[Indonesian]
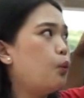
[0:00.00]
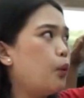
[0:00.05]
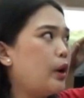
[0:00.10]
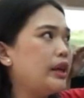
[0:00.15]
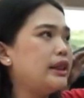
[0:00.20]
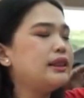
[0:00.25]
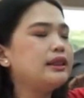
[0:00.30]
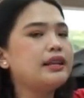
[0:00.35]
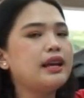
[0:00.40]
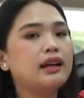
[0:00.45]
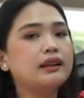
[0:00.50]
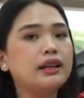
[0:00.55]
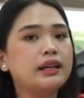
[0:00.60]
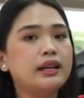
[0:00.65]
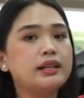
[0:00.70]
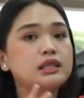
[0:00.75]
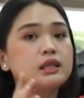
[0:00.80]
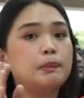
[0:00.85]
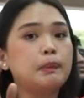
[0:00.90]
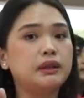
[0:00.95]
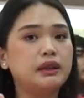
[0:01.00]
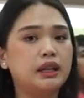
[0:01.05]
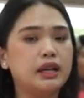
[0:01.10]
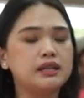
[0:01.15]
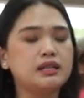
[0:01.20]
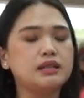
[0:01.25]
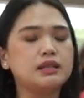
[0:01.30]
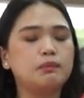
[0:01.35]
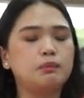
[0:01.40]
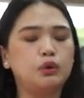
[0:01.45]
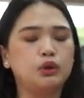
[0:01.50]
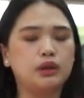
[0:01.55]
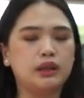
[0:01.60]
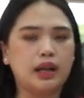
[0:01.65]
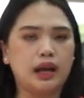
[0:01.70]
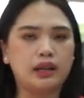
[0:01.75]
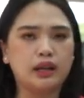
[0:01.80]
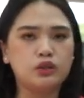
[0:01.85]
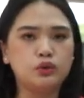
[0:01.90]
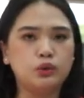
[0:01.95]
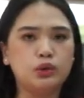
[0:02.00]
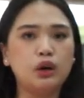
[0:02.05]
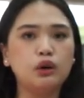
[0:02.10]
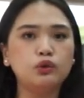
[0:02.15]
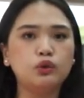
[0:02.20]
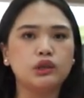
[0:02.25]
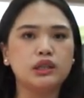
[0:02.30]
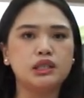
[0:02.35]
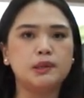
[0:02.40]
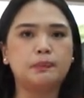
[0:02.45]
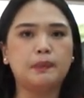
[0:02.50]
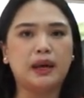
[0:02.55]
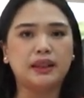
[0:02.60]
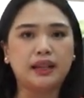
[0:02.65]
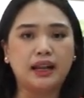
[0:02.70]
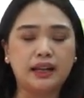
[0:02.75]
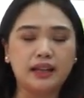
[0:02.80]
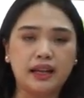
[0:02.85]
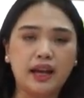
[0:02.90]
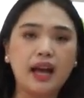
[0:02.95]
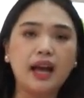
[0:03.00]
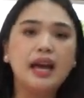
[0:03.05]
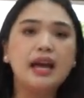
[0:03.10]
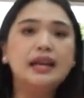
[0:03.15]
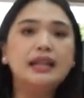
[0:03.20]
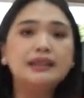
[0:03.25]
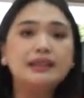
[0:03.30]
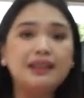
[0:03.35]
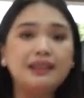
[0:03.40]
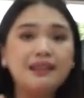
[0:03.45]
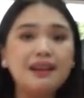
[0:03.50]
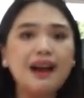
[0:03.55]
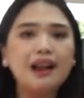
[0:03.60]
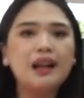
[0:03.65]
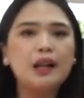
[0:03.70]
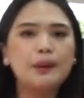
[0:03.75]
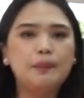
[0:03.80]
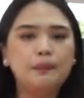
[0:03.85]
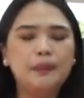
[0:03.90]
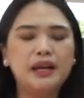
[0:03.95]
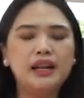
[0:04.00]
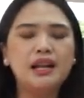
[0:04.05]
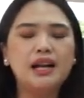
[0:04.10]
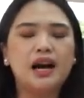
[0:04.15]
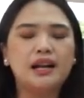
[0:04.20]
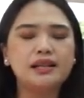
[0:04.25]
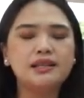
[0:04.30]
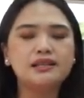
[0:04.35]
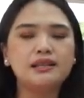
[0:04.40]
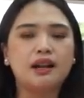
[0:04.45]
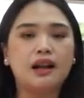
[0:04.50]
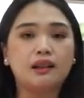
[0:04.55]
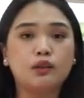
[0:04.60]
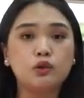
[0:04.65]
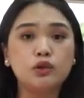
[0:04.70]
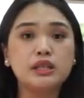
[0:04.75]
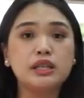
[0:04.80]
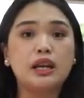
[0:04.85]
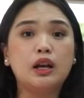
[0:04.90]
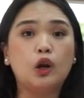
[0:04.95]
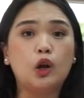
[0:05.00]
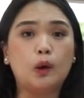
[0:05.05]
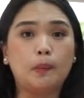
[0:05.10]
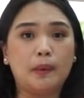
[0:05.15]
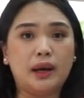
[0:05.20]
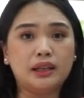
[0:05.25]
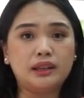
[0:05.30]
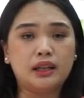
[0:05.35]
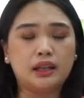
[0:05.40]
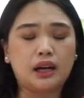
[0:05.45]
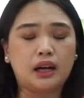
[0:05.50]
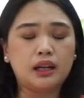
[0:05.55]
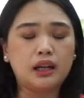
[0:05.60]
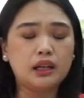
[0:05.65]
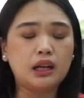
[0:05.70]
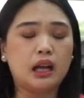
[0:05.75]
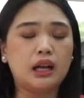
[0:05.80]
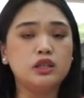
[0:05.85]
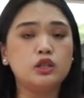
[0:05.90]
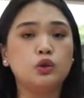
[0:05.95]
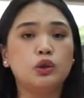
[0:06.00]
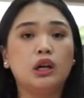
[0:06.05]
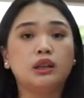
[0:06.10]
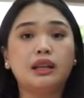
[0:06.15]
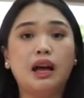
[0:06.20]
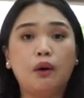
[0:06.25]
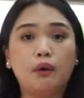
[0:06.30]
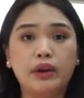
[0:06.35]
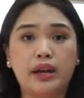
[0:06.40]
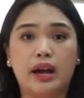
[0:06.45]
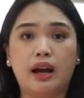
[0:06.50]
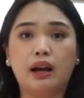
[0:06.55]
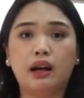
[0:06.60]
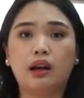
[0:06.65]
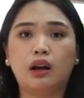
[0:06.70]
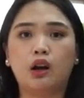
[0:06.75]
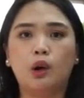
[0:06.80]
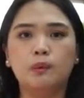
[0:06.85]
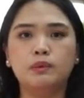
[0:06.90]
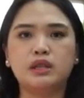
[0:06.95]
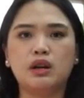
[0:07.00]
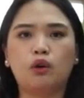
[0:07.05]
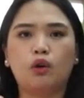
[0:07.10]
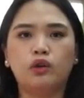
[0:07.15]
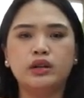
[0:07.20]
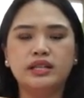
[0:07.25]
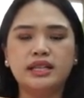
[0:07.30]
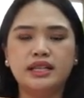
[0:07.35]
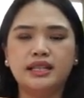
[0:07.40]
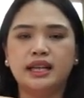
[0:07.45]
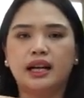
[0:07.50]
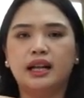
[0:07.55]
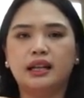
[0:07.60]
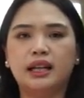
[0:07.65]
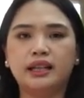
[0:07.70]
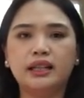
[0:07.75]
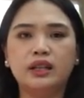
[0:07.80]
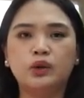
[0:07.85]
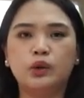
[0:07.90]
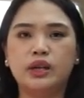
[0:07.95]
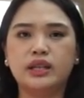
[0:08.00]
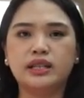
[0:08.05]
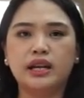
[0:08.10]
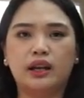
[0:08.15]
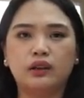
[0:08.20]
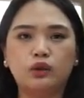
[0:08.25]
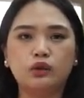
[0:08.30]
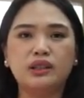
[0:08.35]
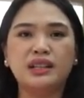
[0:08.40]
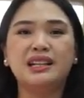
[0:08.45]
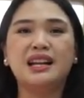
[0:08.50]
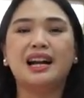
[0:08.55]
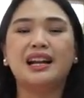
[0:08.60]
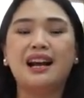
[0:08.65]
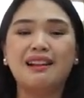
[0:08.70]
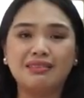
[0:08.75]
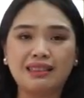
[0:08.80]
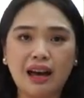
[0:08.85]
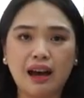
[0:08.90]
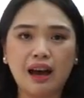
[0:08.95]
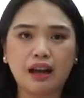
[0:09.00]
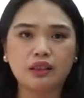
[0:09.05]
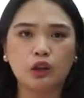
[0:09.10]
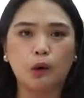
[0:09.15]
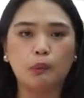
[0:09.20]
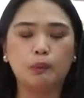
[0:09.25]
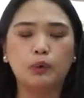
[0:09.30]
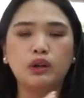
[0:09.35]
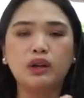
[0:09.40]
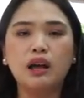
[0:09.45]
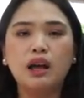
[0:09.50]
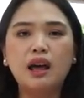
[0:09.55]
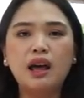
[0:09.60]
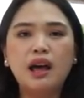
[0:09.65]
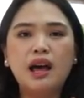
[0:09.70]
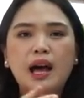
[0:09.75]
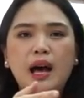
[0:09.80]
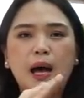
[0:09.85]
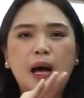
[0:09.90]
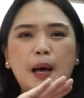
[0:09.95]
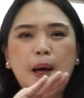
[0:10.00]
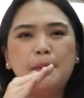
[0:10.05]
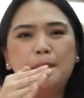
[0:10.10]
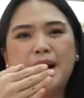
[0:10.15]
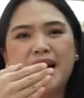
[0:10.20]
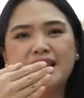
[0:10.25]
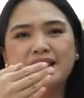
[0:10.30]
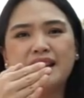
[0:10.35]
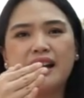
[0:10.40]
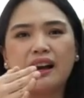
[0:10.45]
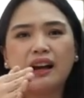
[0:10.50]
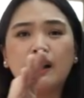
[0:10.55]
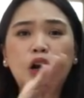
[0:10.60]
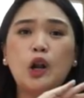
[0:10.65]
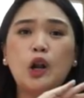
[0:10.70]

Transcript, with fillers: weight yang tadi seperti Risha sebutkan dan juga untuk kecepatannya tidak lebih dari 100 km karena kalian juga tahu ya kalau misalnya kondisi jalanan di Indonesia itu tidak rata ataupun uh, banyak